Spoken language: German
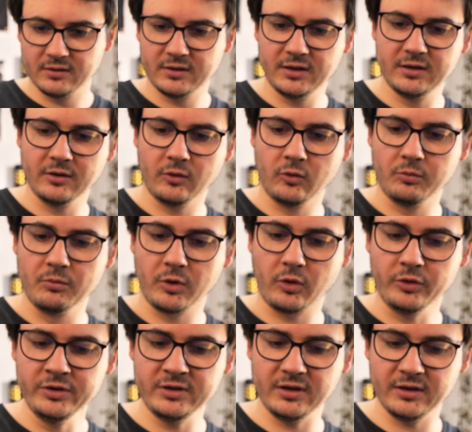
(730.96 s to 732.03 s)
die hier oben
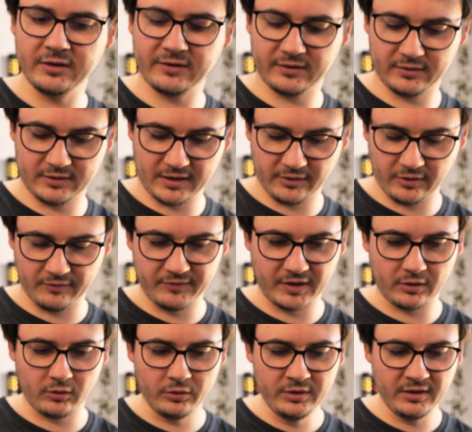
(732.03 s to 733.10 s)
rund ist. Da können wir
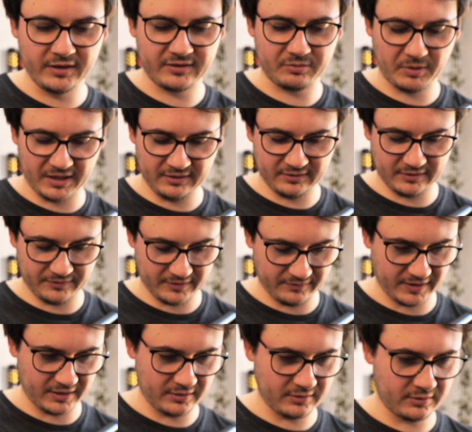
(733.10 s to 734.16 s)
runde Spacer
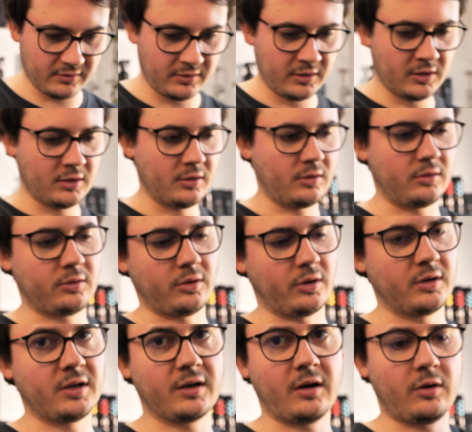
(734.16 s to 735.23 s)
verwenden und
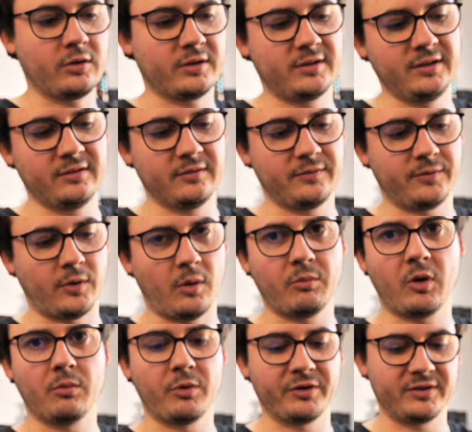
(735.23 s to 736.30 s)
können dann auch diesen
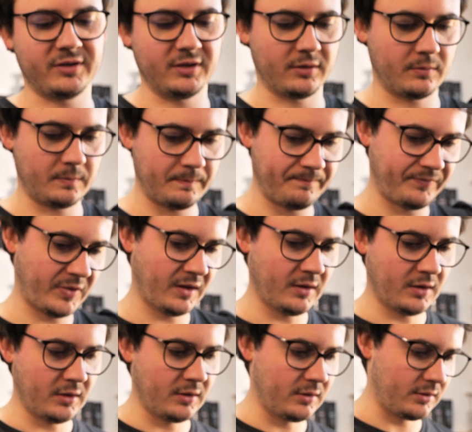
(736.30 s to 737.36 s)
Vorbau montieren.
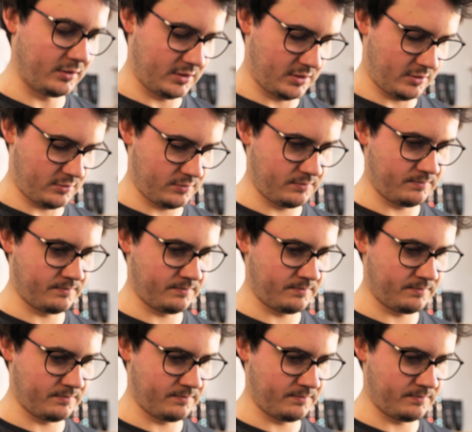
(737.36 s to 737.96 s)
Genau.